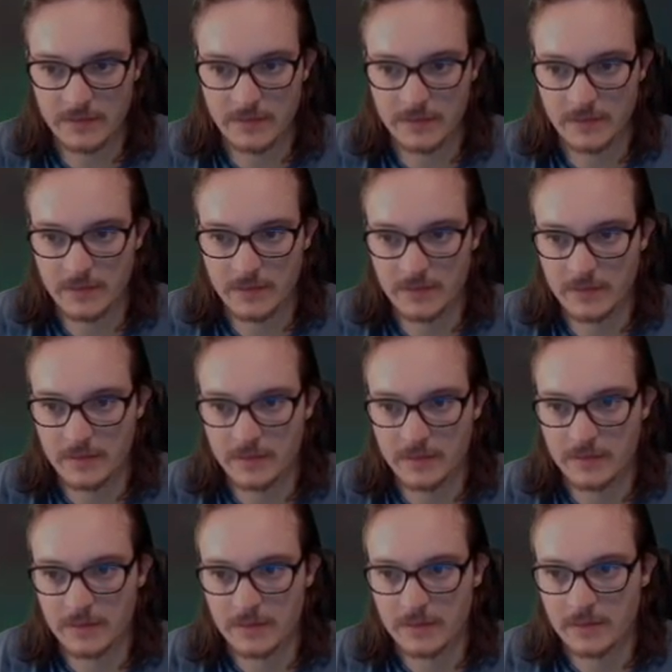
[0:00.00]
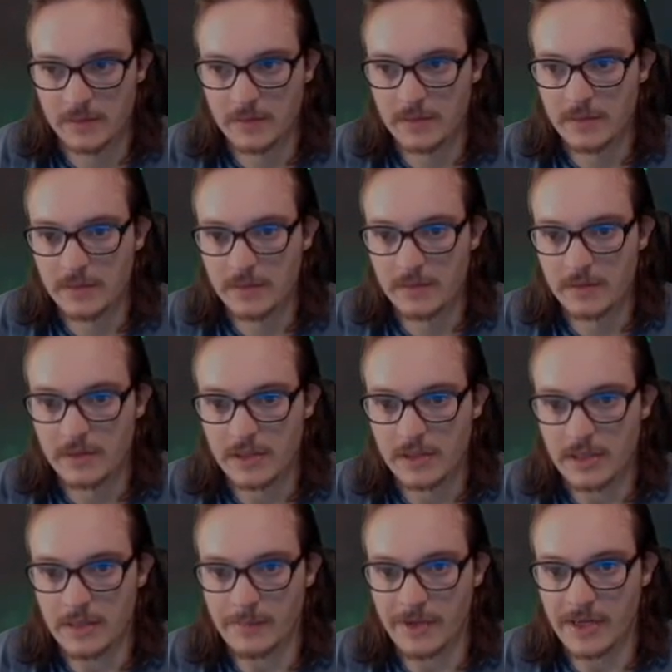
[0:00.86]
Et
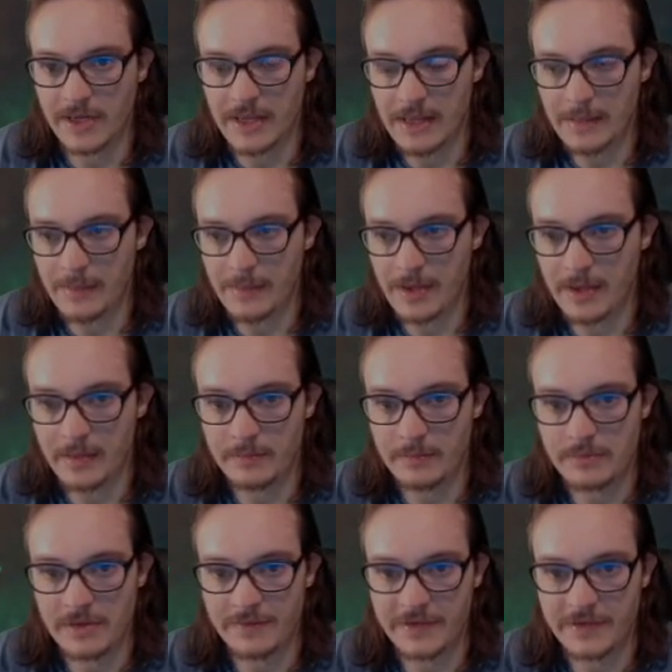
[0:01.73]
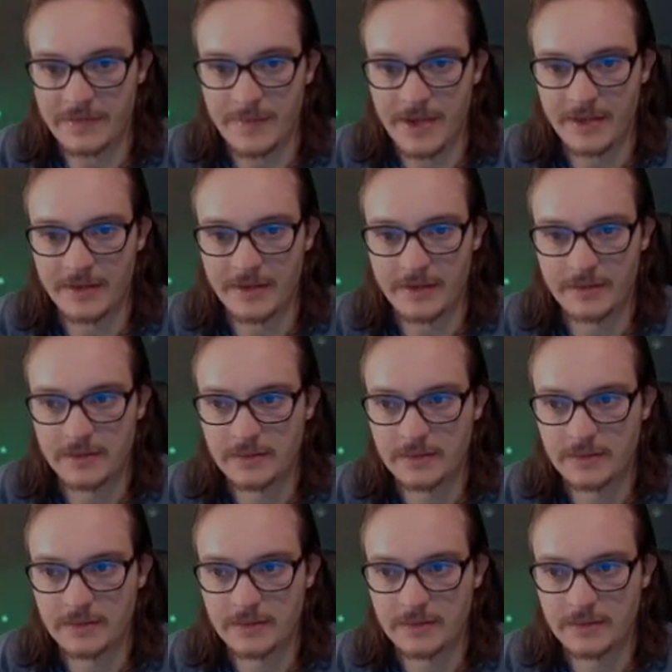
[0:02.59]
eh bah, et eh bah, bah, vie de merde, hein.